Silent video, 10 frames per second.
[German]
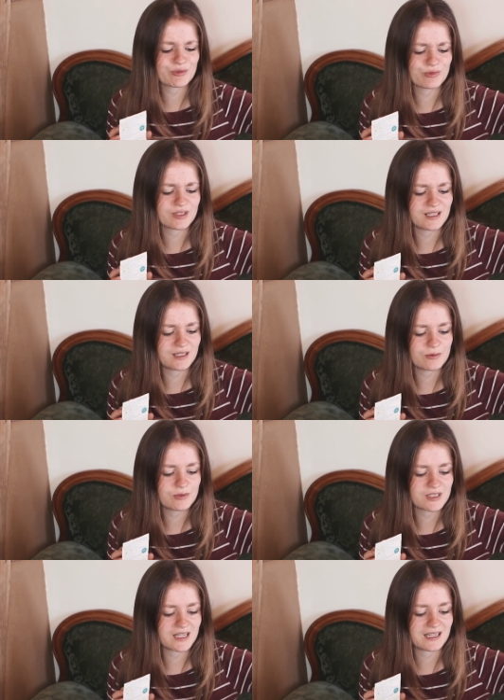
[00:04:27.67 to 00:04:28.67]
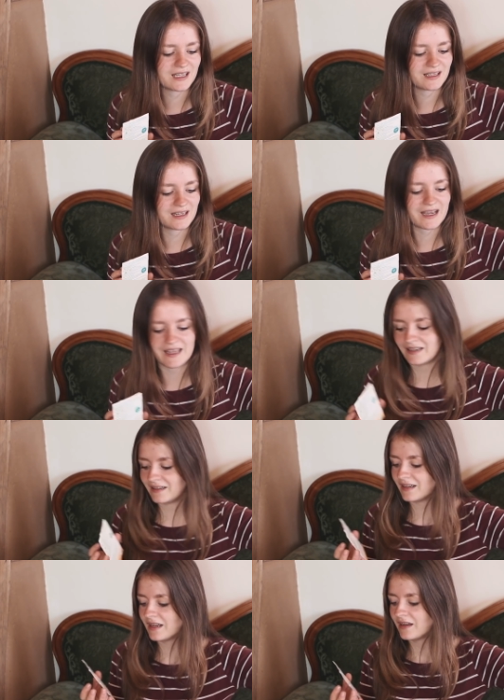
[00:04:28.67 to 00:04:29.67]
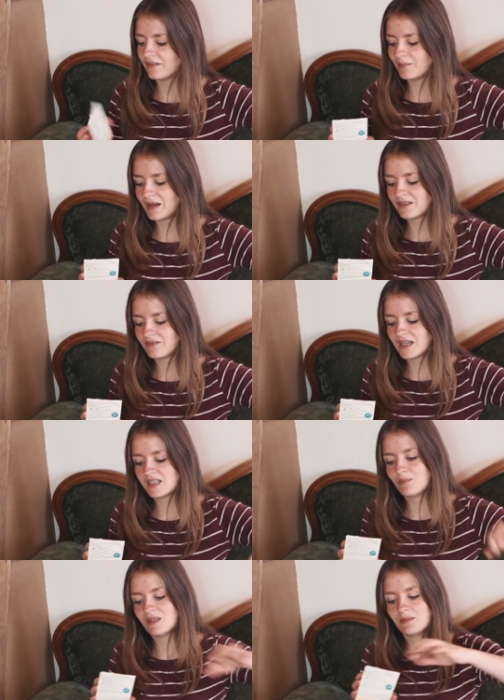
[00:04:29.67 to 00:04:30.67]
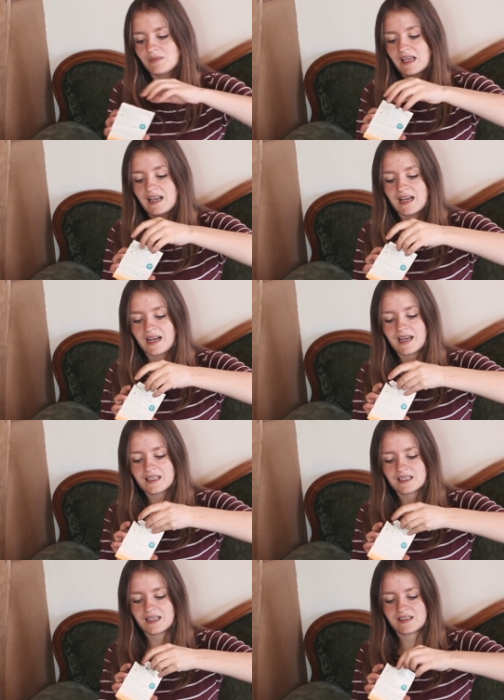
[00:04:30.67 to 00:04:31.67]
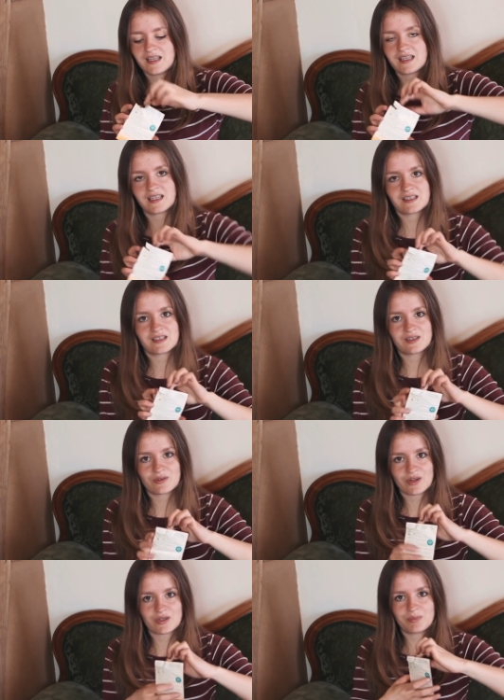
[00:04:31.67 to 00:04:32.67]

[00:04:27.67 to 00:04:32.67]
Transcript: so unter den Kohlschädlingen leiden. Wir machen weiter mit dem Salat. Da sähe ich jetzt die Sorte